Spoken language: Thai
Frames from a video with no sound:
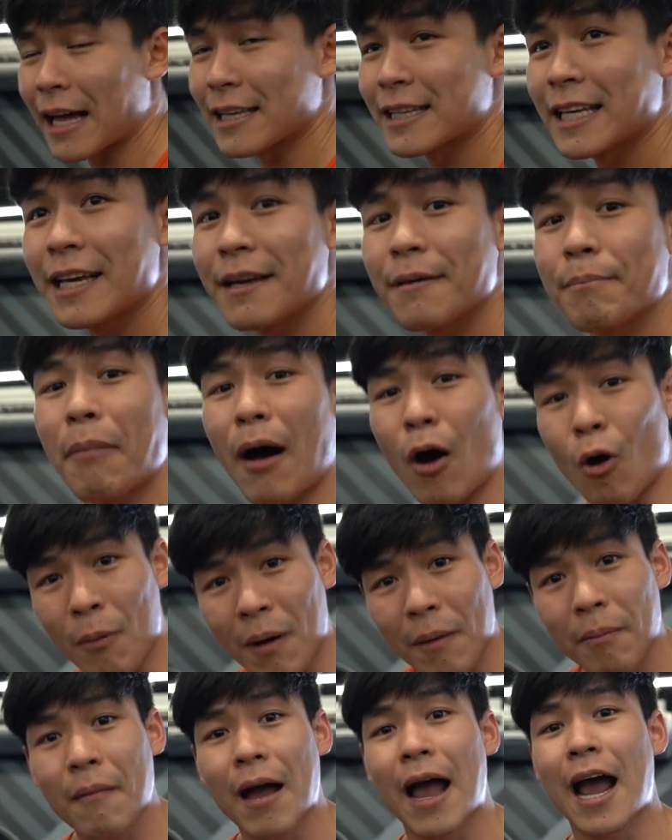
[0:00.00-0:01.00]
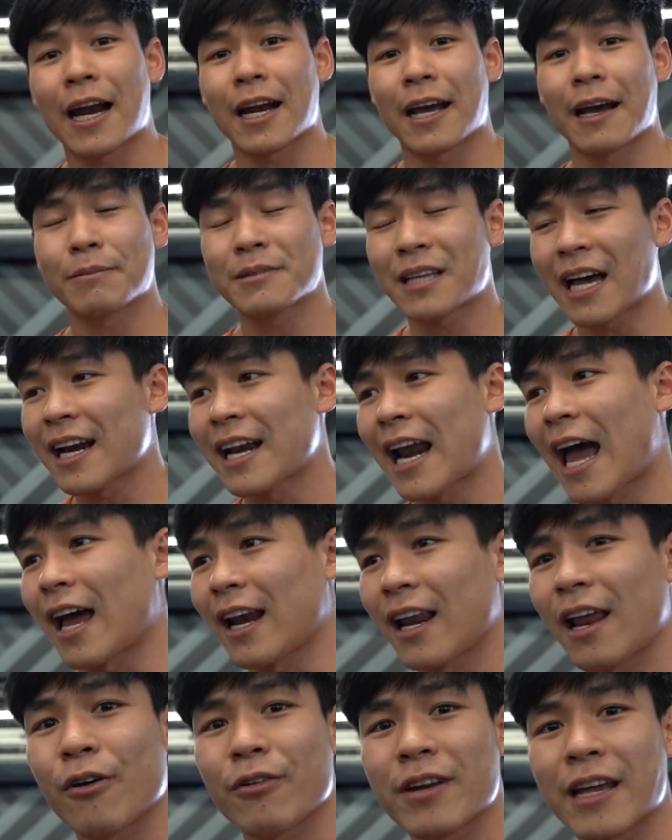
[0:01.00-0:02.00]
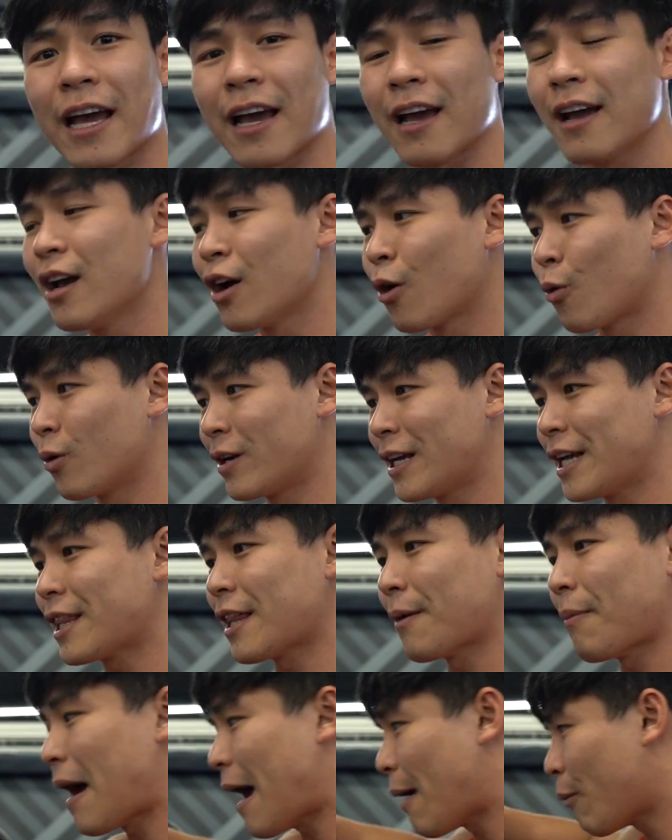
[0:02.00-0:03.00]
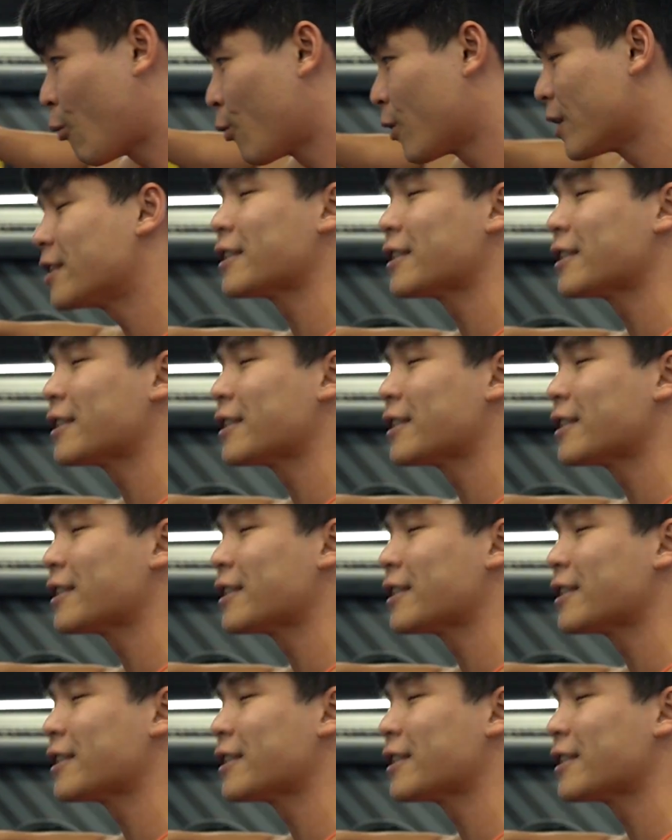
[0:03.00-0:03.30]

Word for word: นักที่เบามากๆนะครับ ถ้าหนักแล้วเนี่ยคุณคิดสภาพคุณ